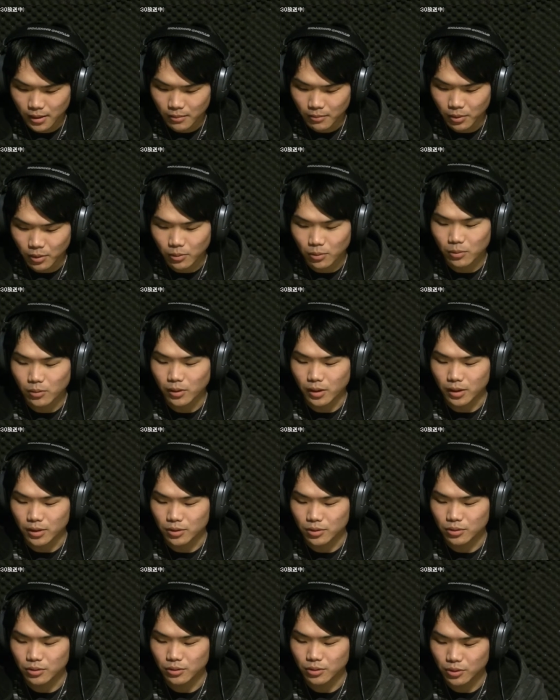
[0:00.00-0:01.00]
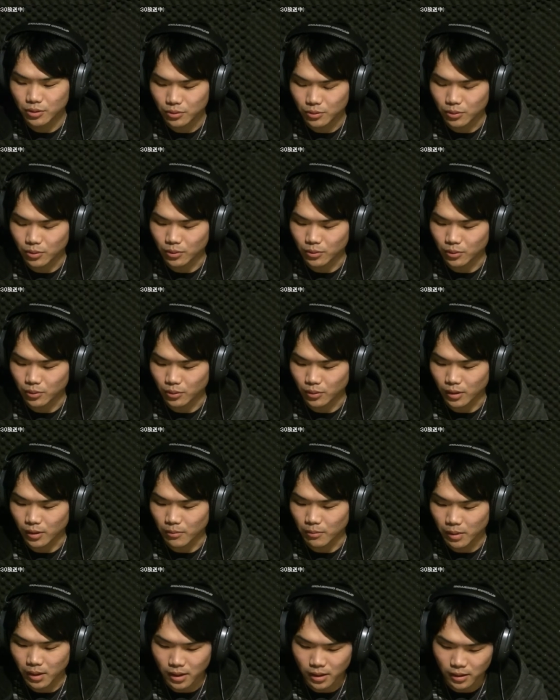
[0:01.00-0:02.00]
まあ、今回19ということ
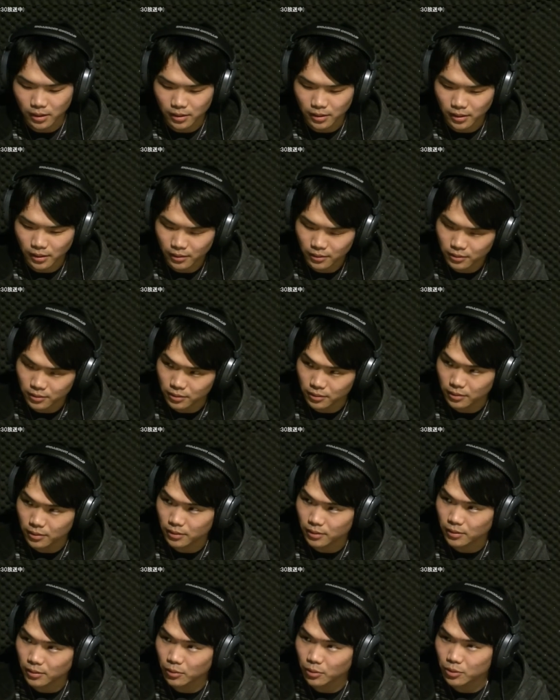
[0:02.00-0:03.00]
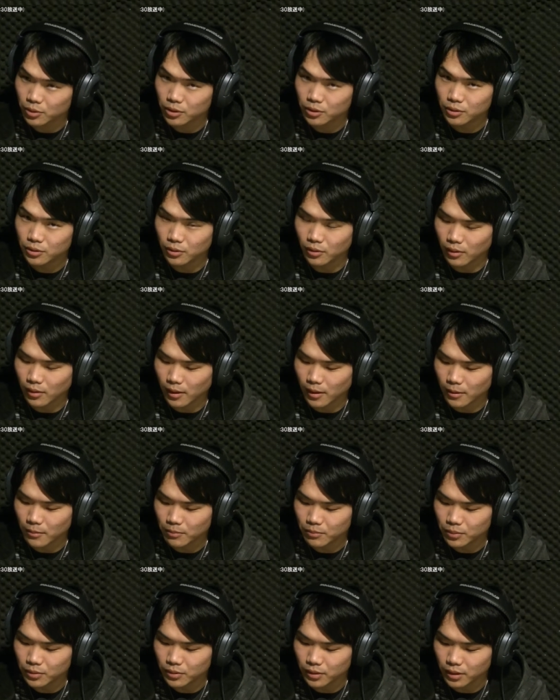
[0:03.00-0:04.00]
で、まあ、約50の
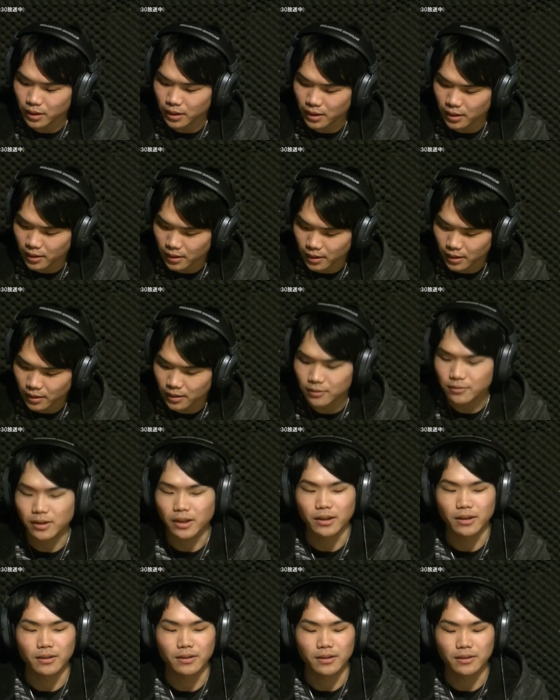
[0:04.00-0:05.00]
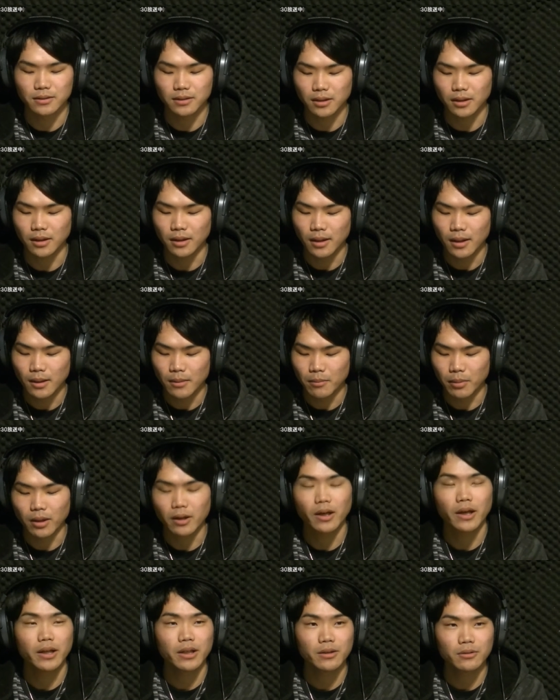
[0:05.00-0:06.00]
半分いかないかぐらいなんですが、ま
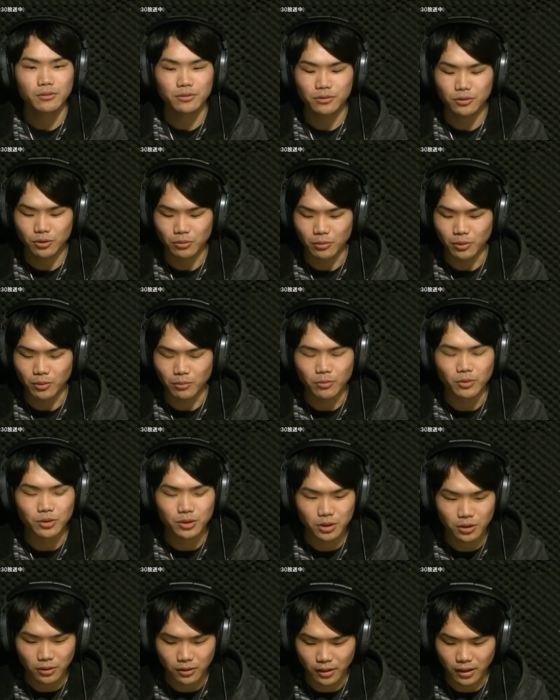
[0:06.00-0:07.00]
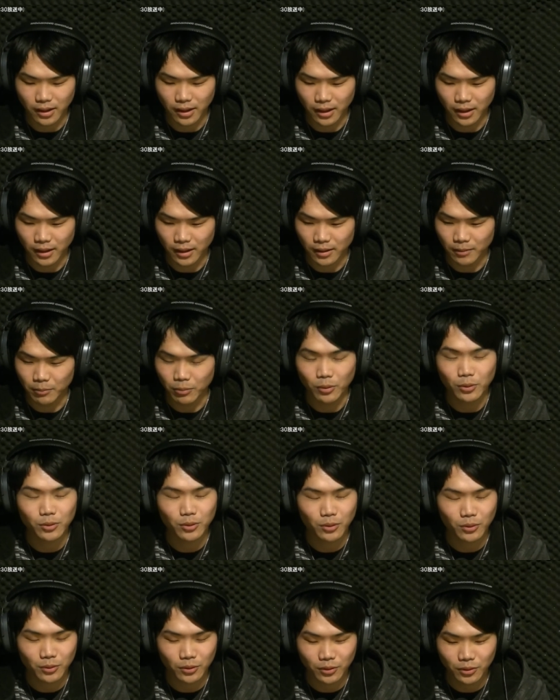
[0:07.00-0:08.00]
あ、帰りのルートももちろん、えー、冒
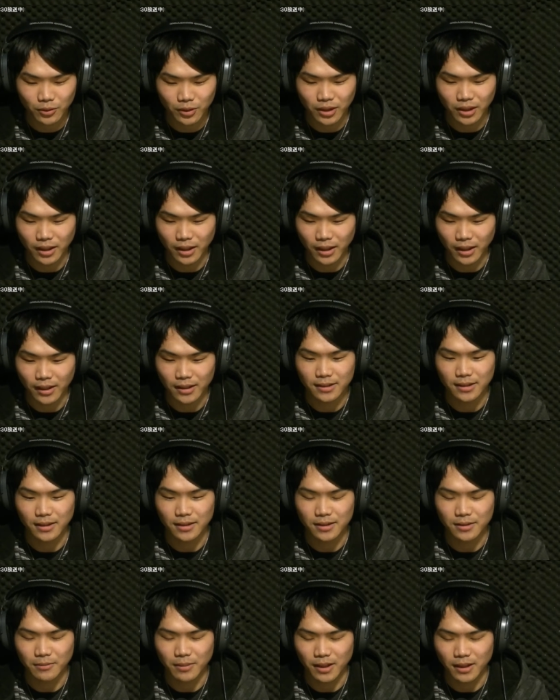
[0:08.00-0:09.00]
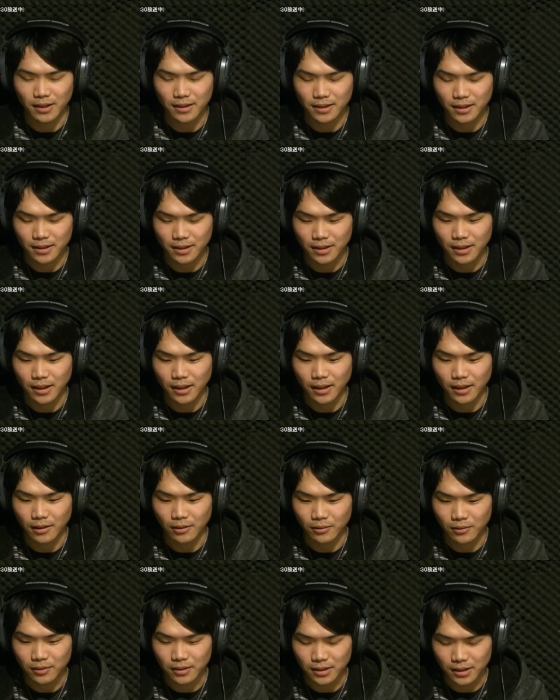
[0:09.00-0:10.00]
頭のように、えー、説明させて
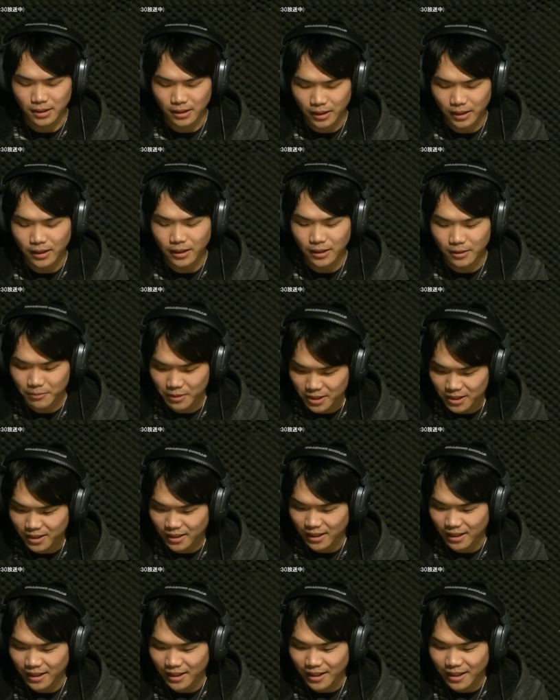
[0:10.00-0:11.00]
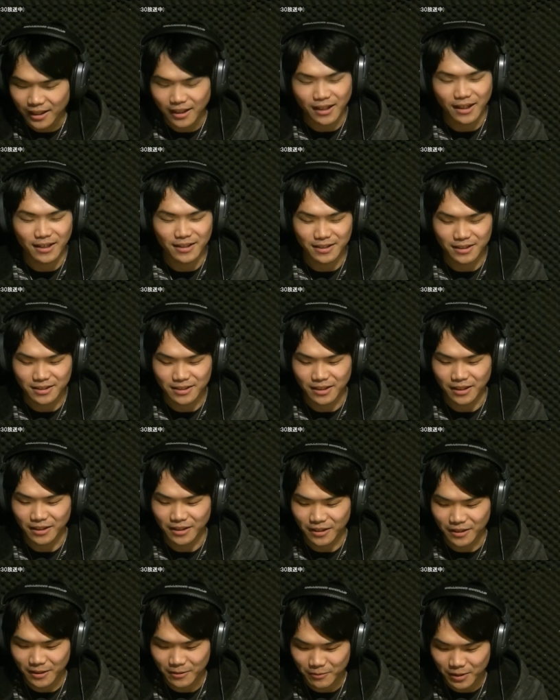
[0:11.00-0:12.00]
いただきましたが変えさせてい
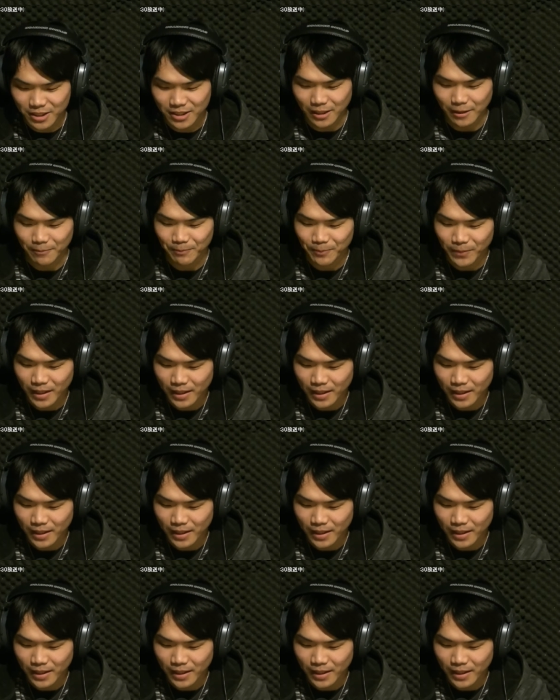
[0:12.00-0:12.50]
ただきました